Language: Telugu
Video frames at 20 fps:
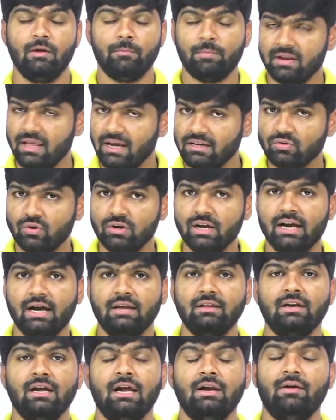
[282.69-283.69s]
ఇప్పటిదాకా సోనియా
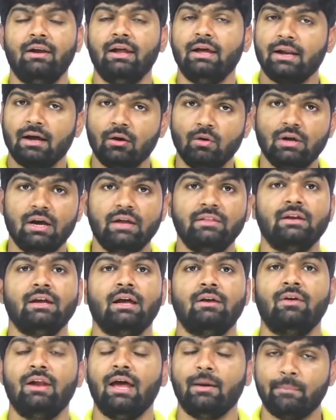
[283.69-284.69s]
గాంధీని కలవలే రాహుల్
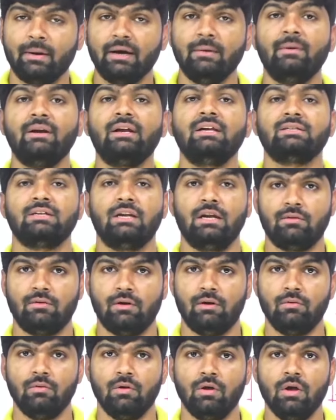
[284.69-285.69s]
గాంధీని కలవలే అపాయింట్మెంట్
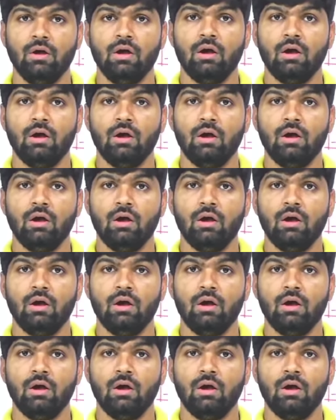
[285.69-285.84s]
ఇస్తలేరు వాళ్ళు